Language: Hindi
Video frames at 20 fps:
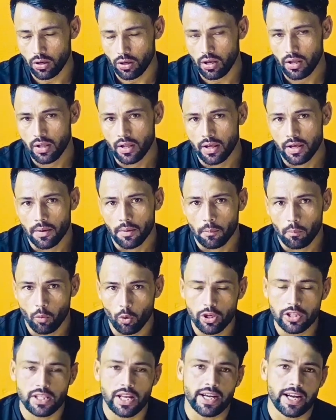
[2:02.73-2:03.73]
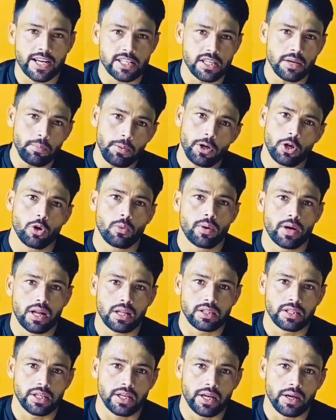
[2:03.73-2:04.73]
जो पूरी तरीके से वीडियो
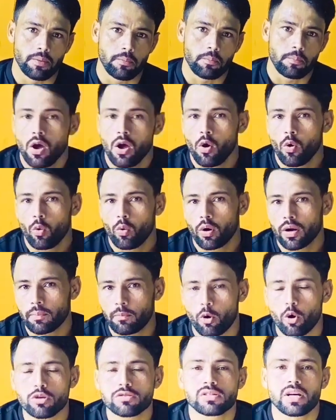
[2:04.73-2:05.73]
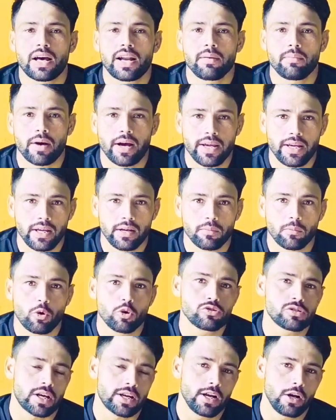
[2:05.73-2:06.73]
बनाते हैं और बहुत सारे भाई
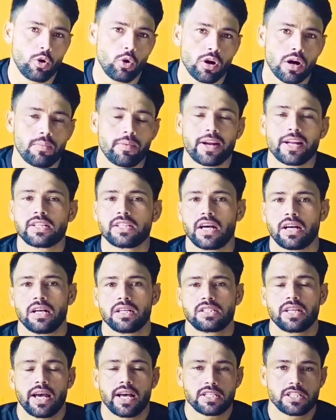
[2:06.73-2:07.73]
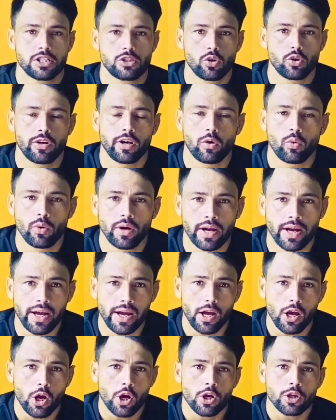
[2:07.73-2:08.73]
बहुत सारे लोग हमारे चैनल से ऐसे जुड़े हुए
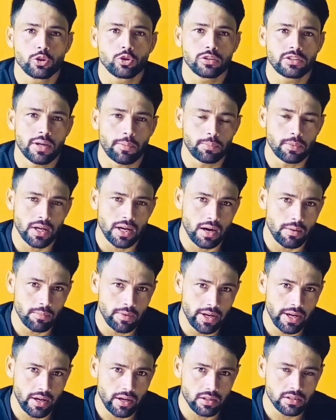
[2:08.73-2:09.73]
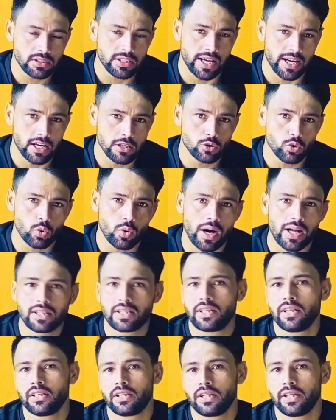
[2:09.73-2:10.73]
हैं तो जब तक हमने चैनल
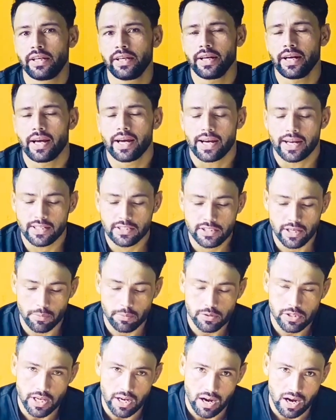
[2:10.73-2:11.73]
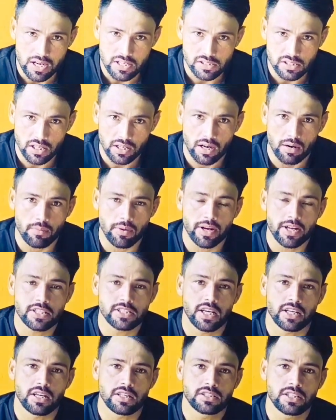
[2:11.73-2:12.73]
शुरुआत की थी जब से आज तक हमारे
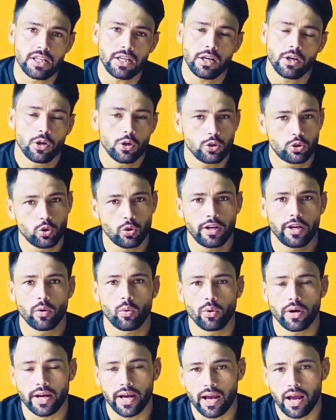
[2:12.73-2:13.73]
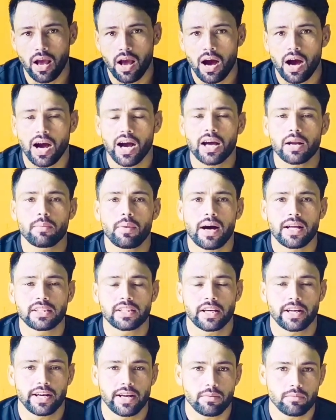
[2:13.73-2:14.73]
चैनल से जुड़े हुए हैं अगर
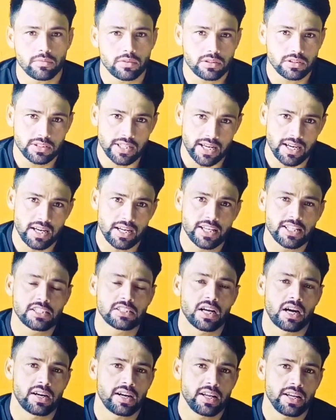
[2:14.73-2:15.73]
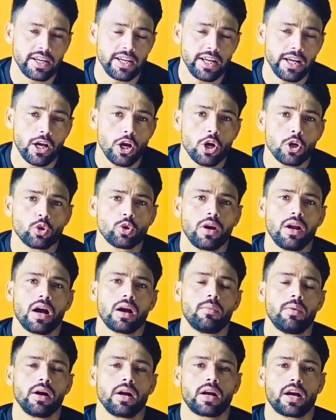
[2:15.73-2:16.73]
बात करें हम चैनल की स्टार्टिंग की तो
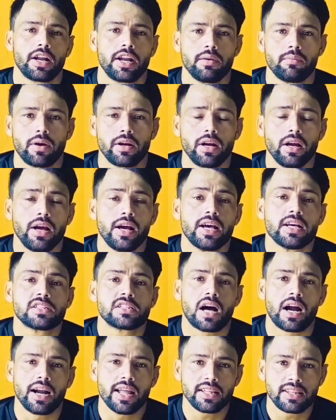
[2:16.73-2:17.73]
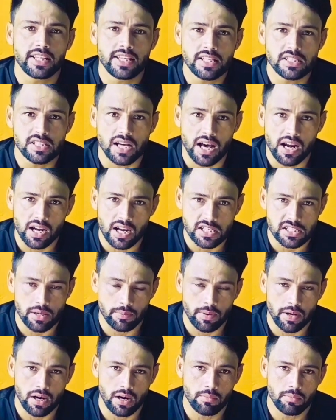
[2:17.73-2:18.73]
लगभग करीबन साढ़े तीन साल का
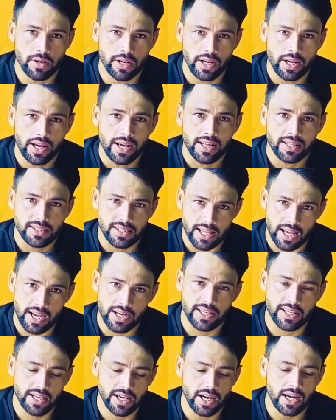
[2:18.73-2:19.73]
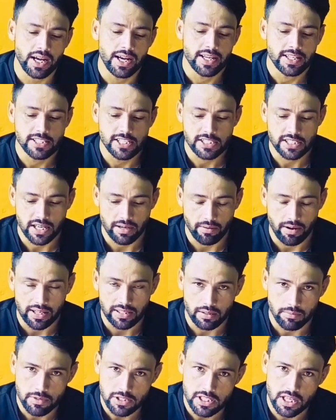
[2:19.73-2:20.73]
सफ़र हमने तय किया जिसके
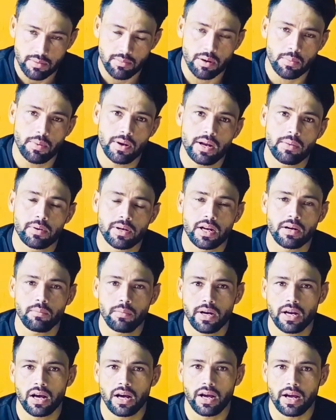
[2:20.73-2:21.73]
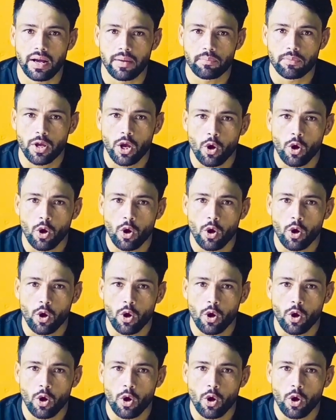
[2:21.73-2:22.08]
बाद हमें सिल्वर प्ले बटन मिला है